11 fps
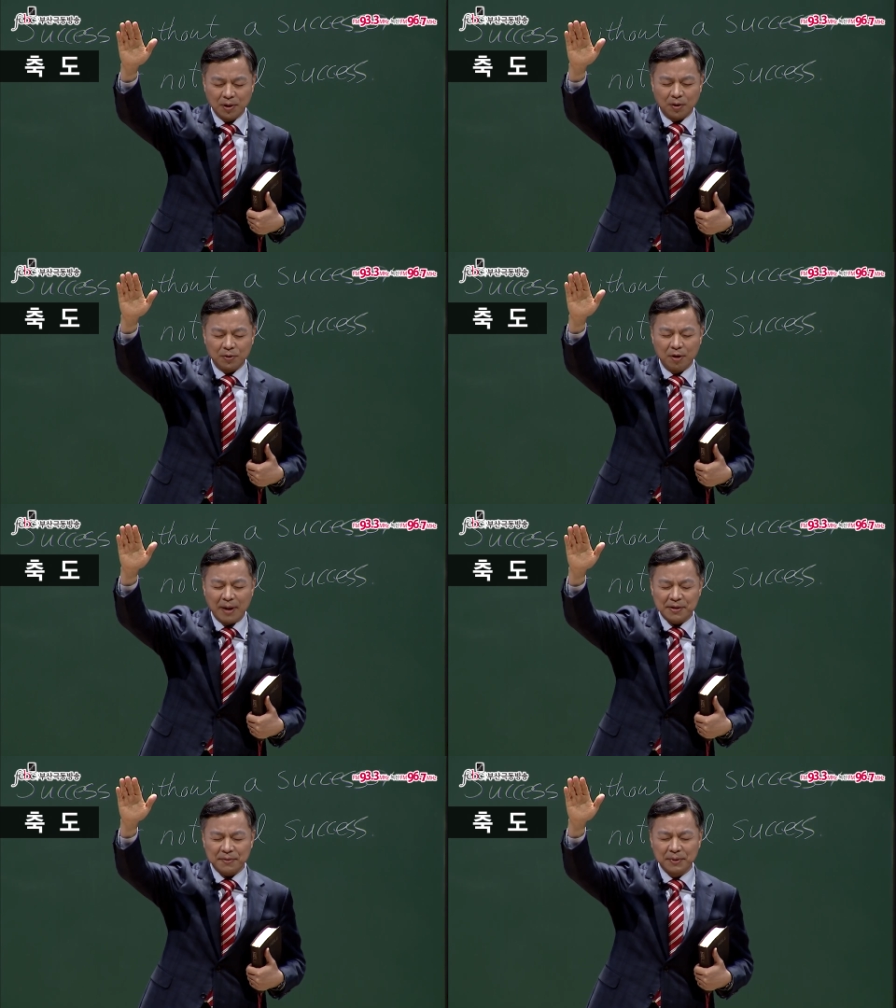오늘
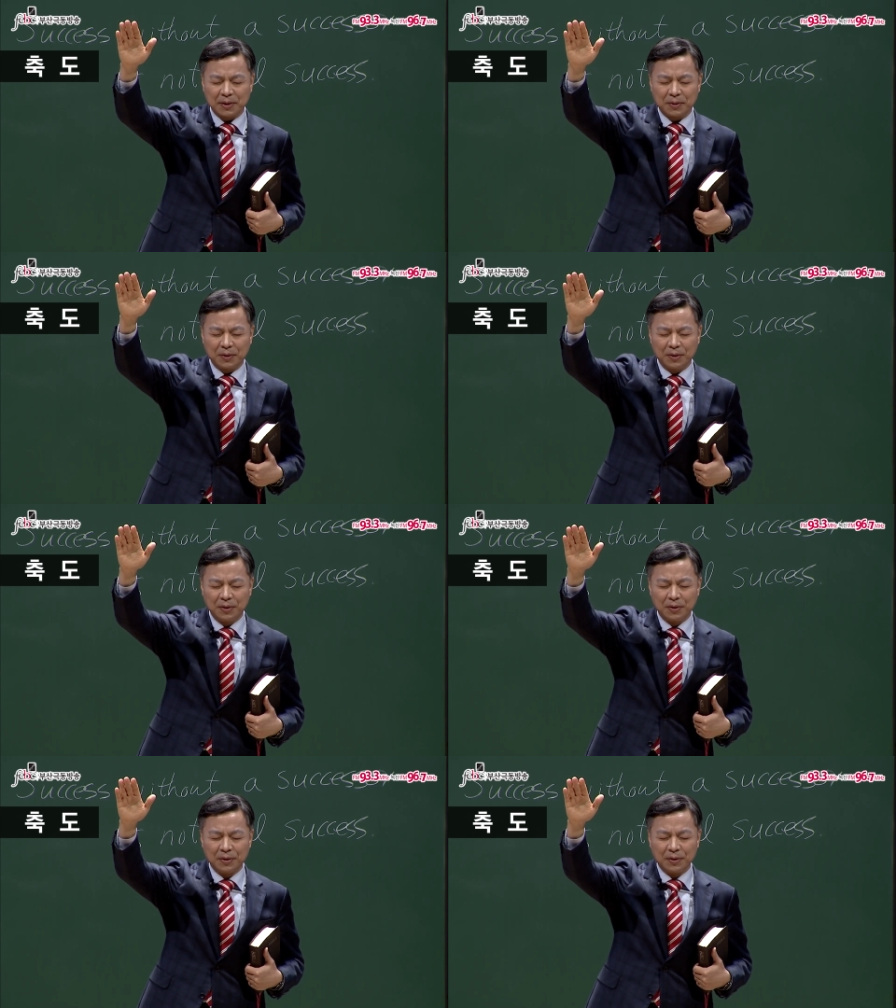말씀대로
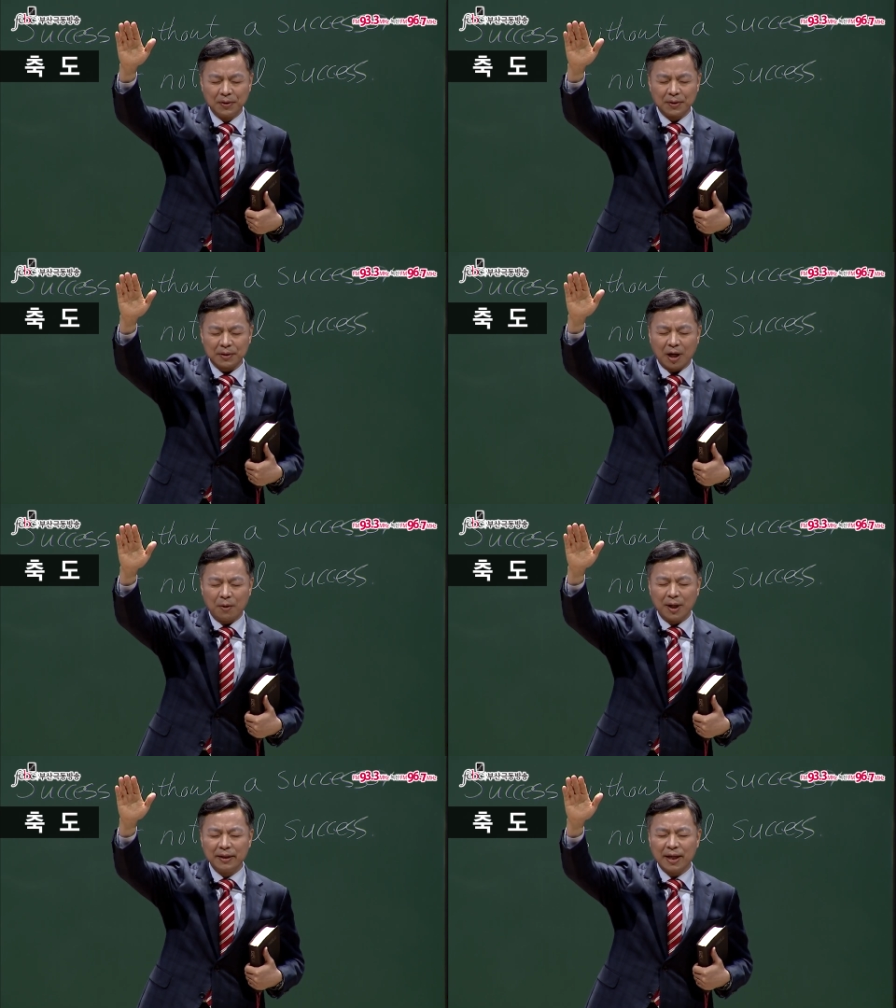
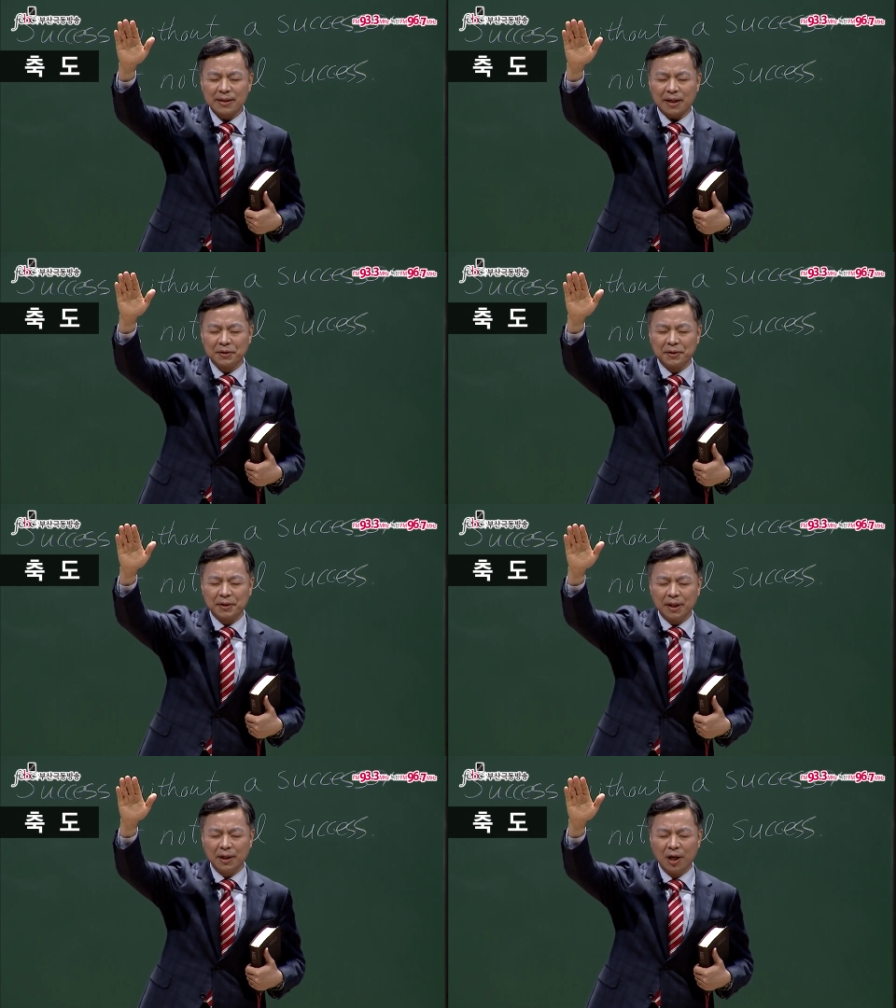나와 내
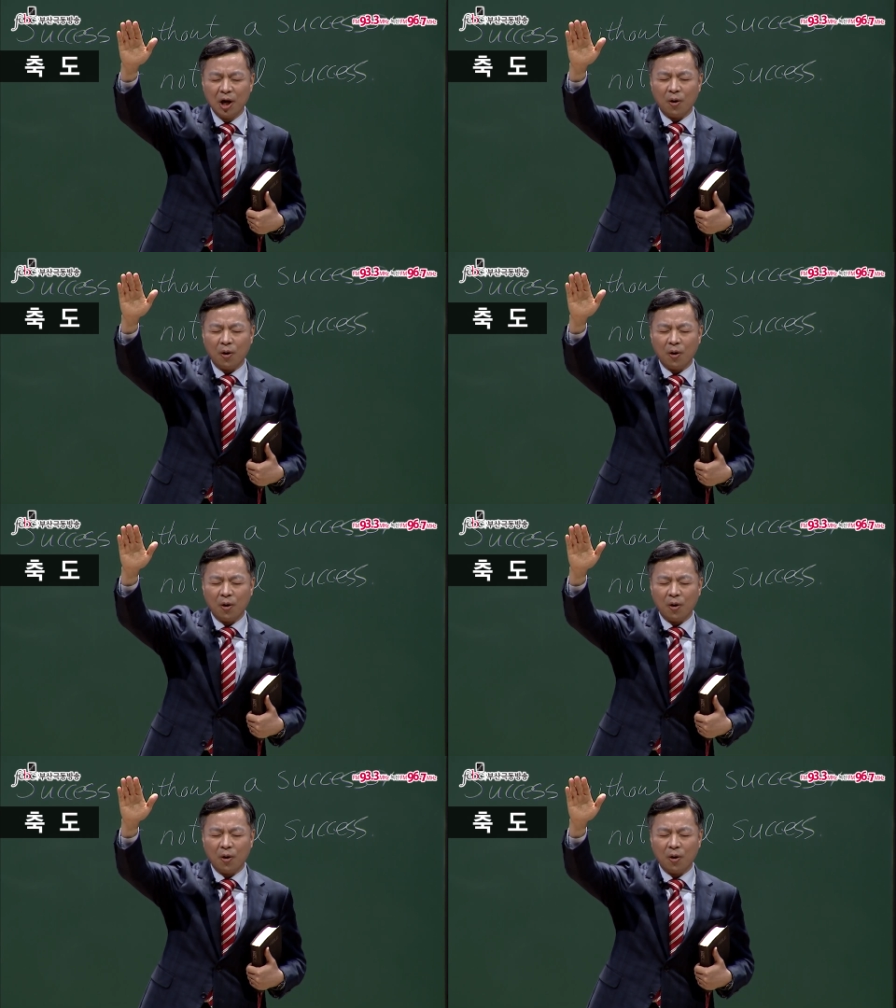자녀들이